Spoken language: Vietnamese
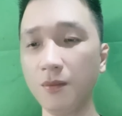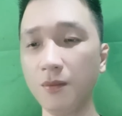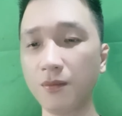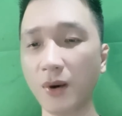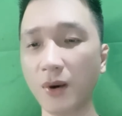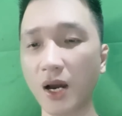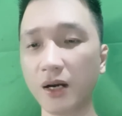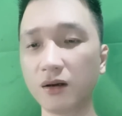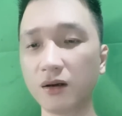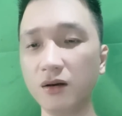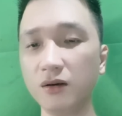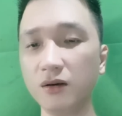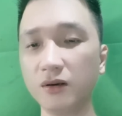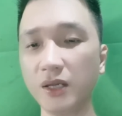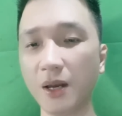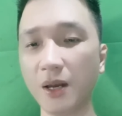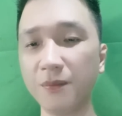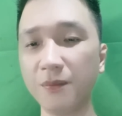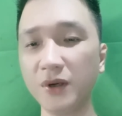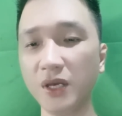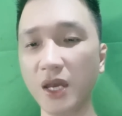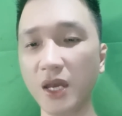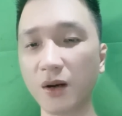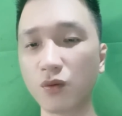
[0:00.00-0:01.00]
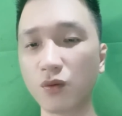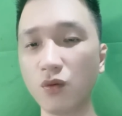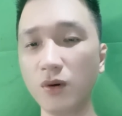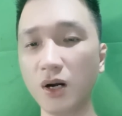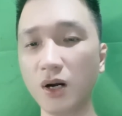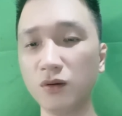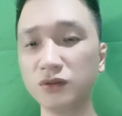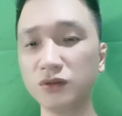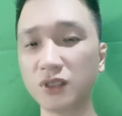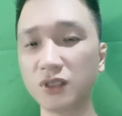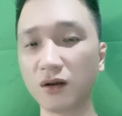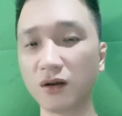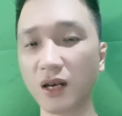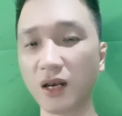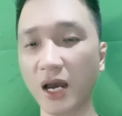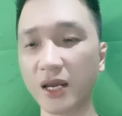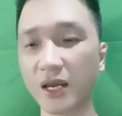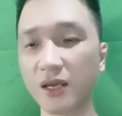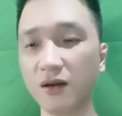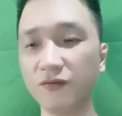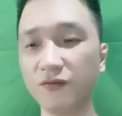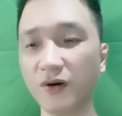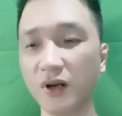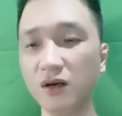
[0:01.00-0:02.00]
Mà cự kiếm kia cũng không dừng lại,
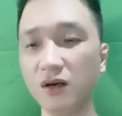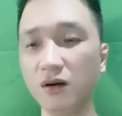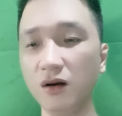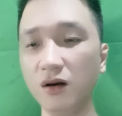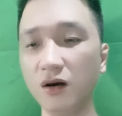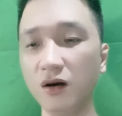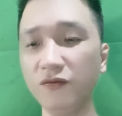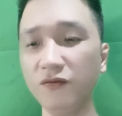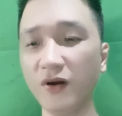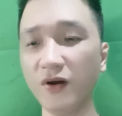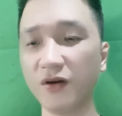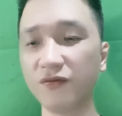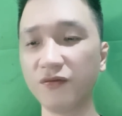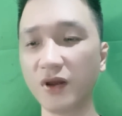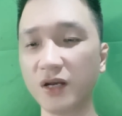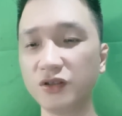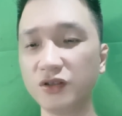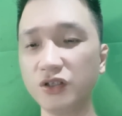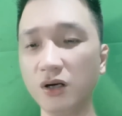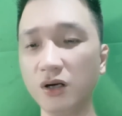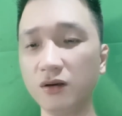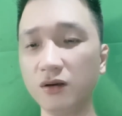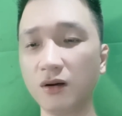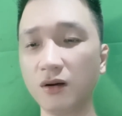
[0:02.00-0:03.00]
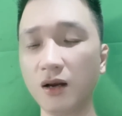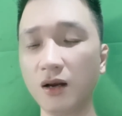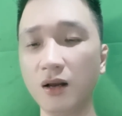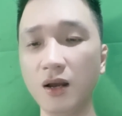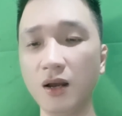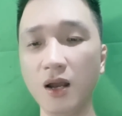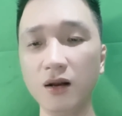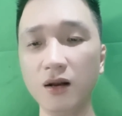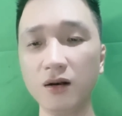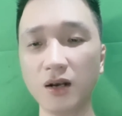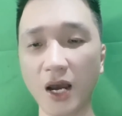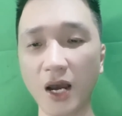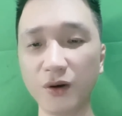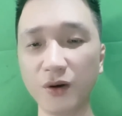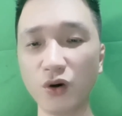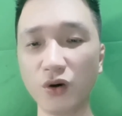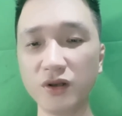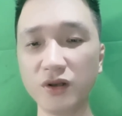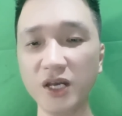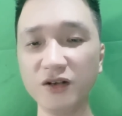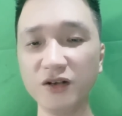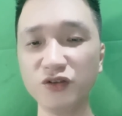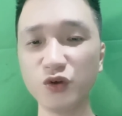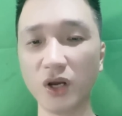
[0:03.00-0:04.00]
vẫn hướng về phía trước, lại
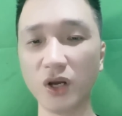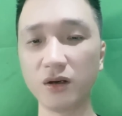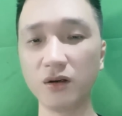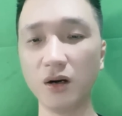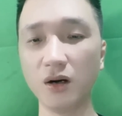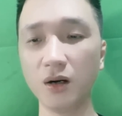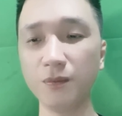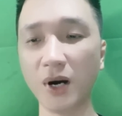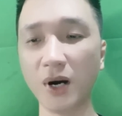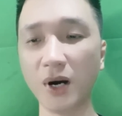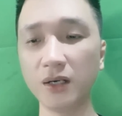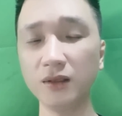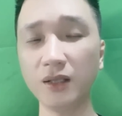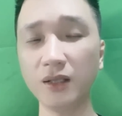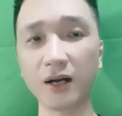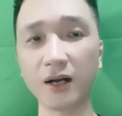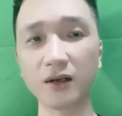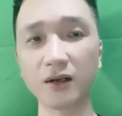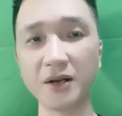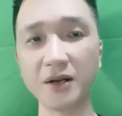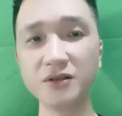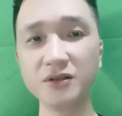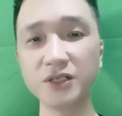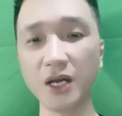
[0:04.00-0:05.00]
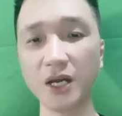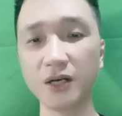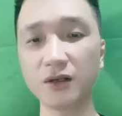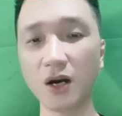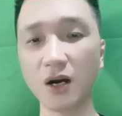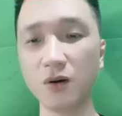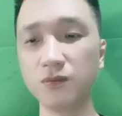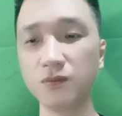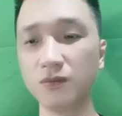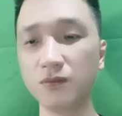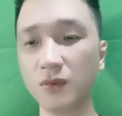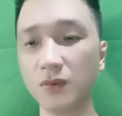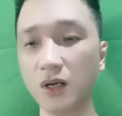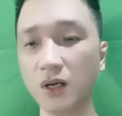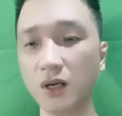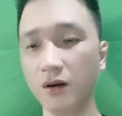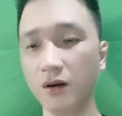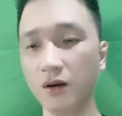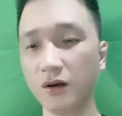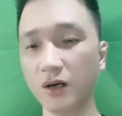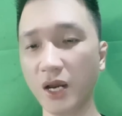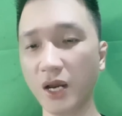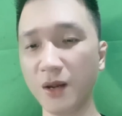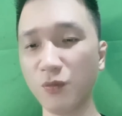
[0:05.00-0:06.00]
đột nhiên chuyển hướng bắn thẳng đến trên không.
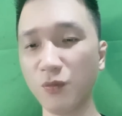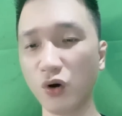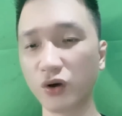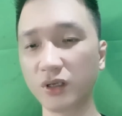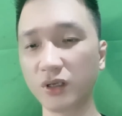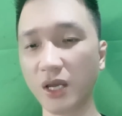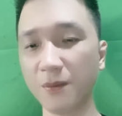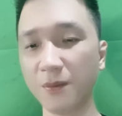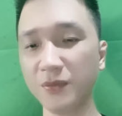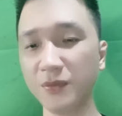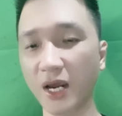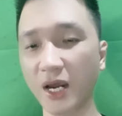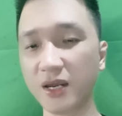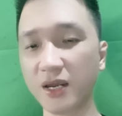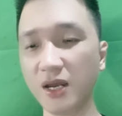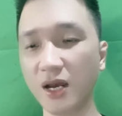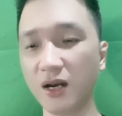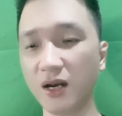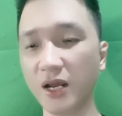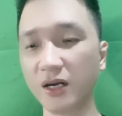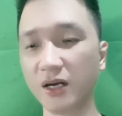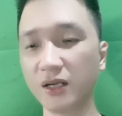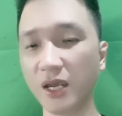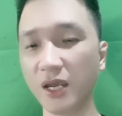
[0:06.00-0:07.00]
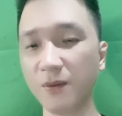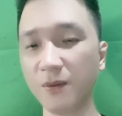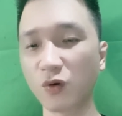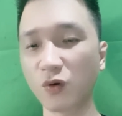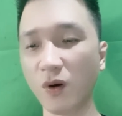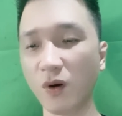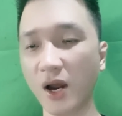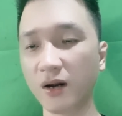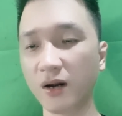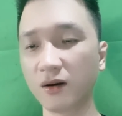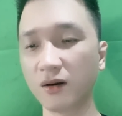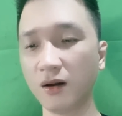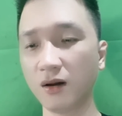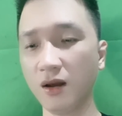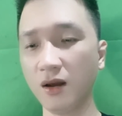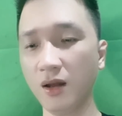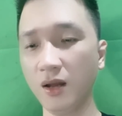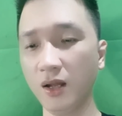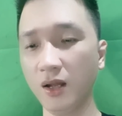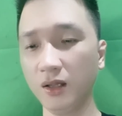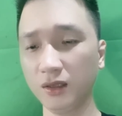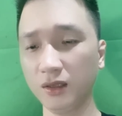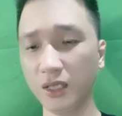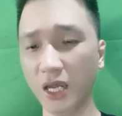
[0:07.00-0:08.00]
Khi một kiếm này hiện lên kim quang,
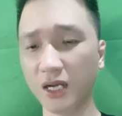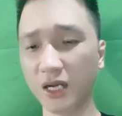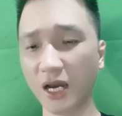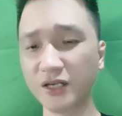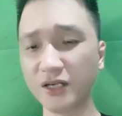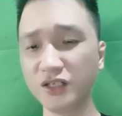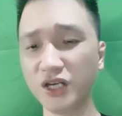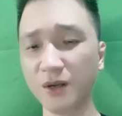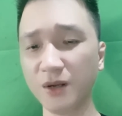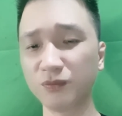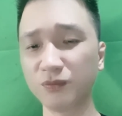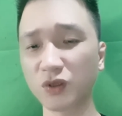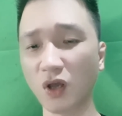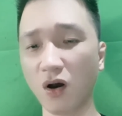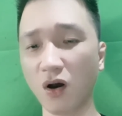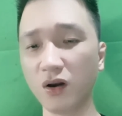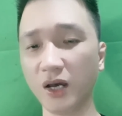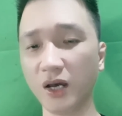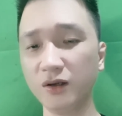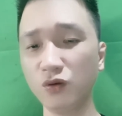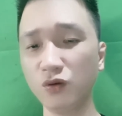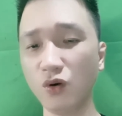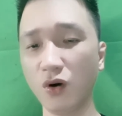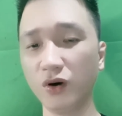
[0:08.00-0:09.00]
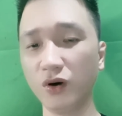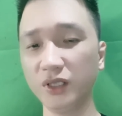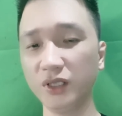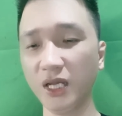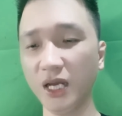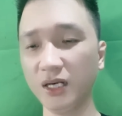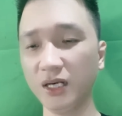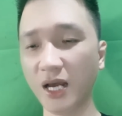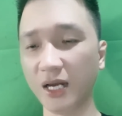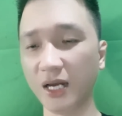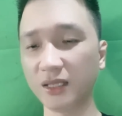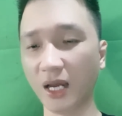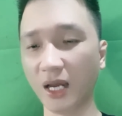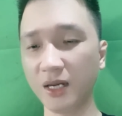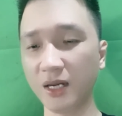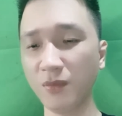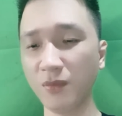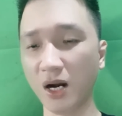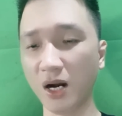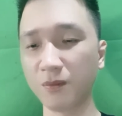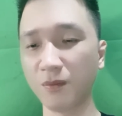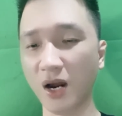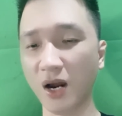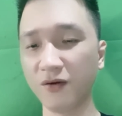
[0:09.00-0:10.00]
thì cánh chim to lớn của hồn thiên đại thánh
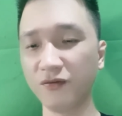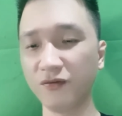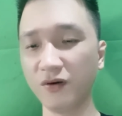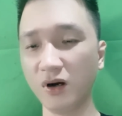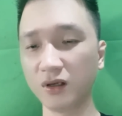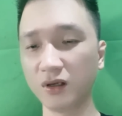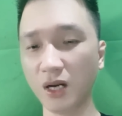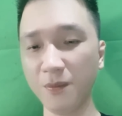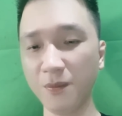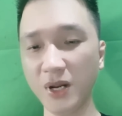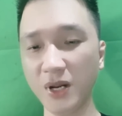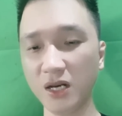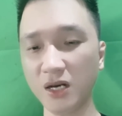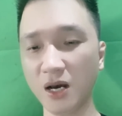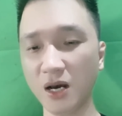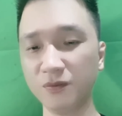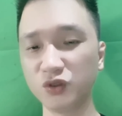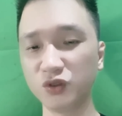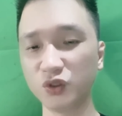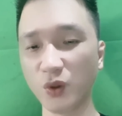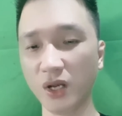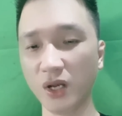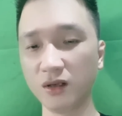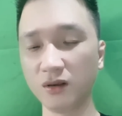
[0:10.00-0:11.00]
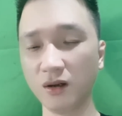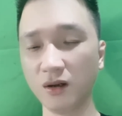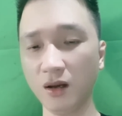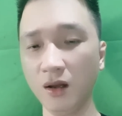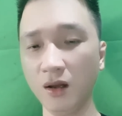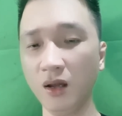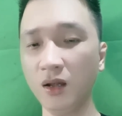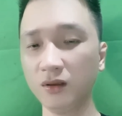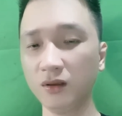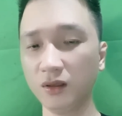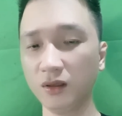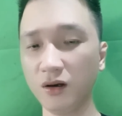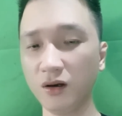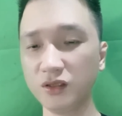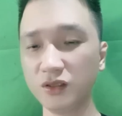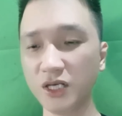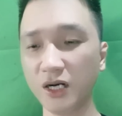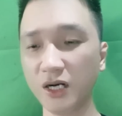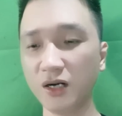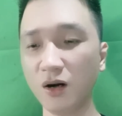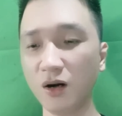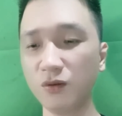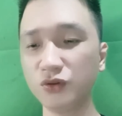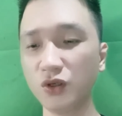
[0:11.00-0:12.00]
bằng ma vương đã bị đâm xuyên, từ
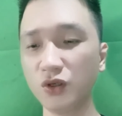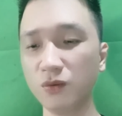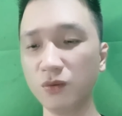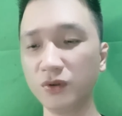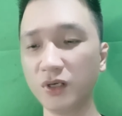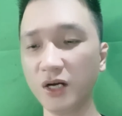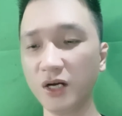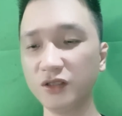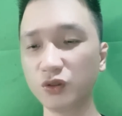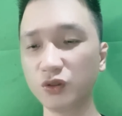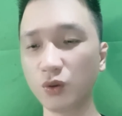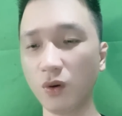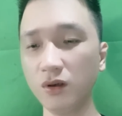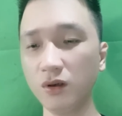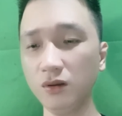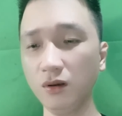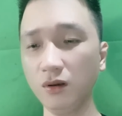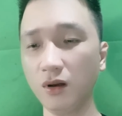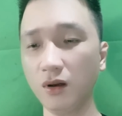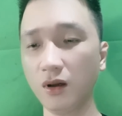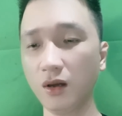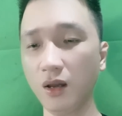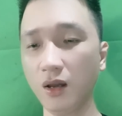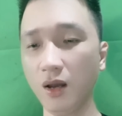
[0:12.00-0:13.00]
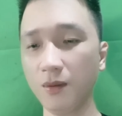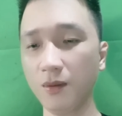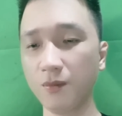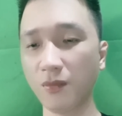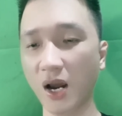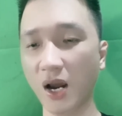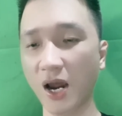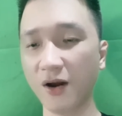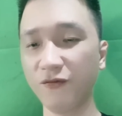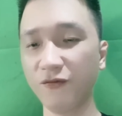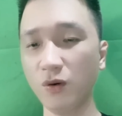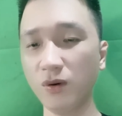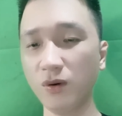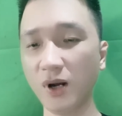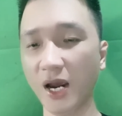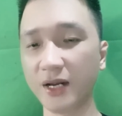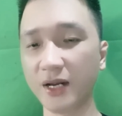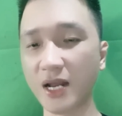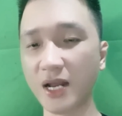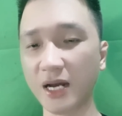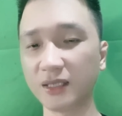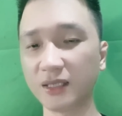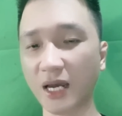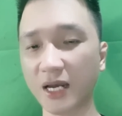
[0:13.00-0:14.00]
trên không trung rơi xuống, mà Phúc
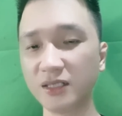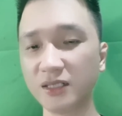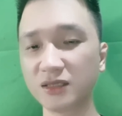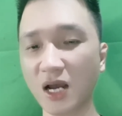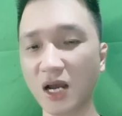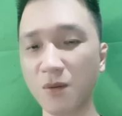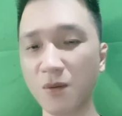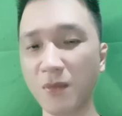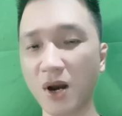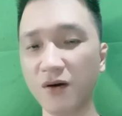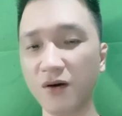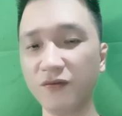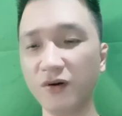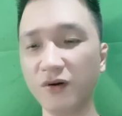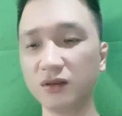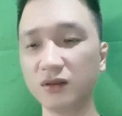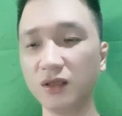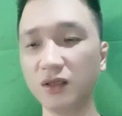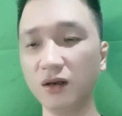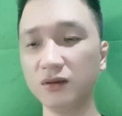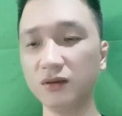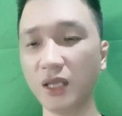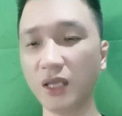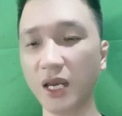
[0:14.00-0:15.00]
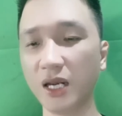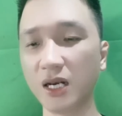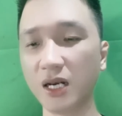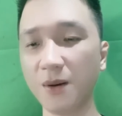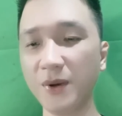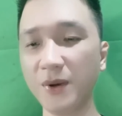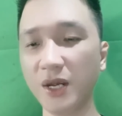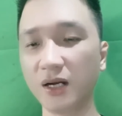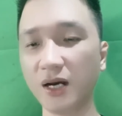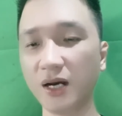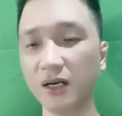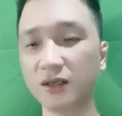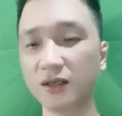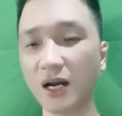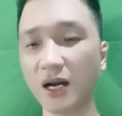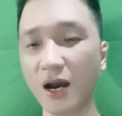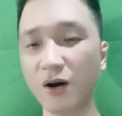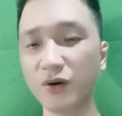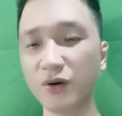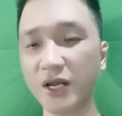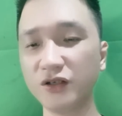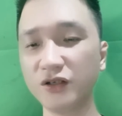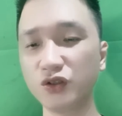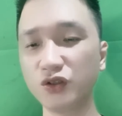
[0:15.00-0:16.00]
Hải đại thánh Già Ma tức thì đã bị gắt
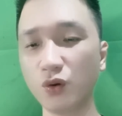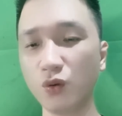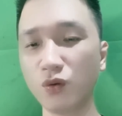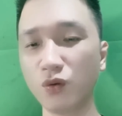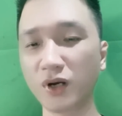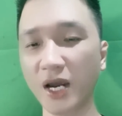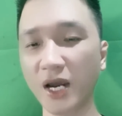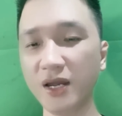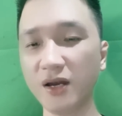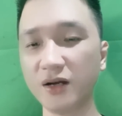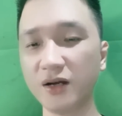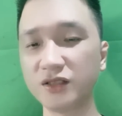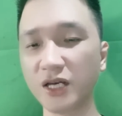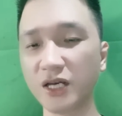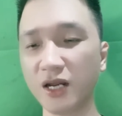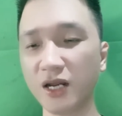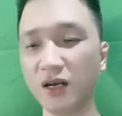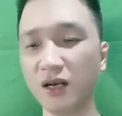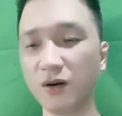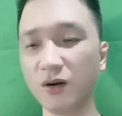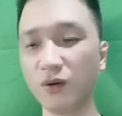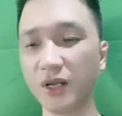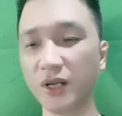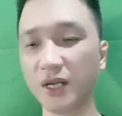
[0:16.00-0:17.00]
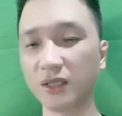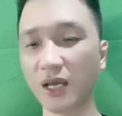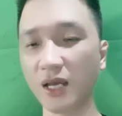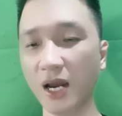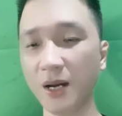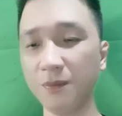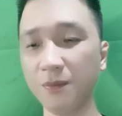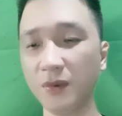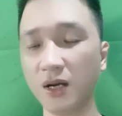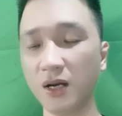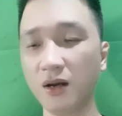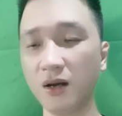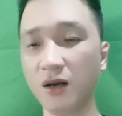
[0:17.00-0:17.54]
gao định trụ ngay ở trên lưu ly tháp.